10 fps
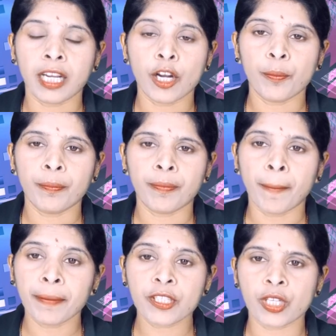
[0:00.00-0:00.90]
తనను
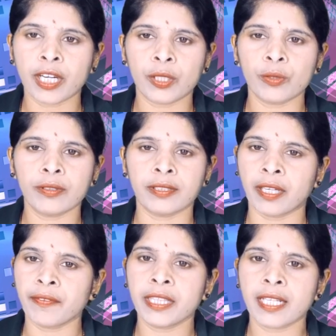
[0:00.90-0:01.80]
పంపించినట్లు
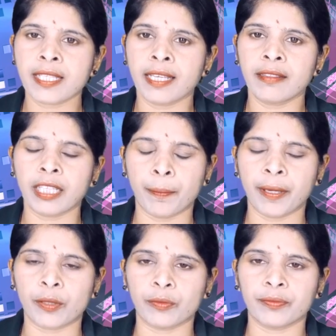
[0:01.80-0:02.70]
రవీందర్ సింగ్
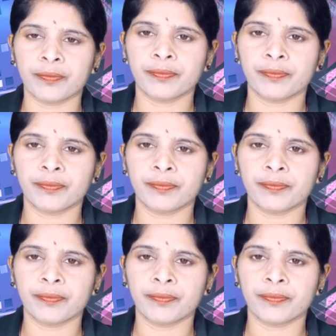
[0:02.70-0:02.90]
తెలిపారు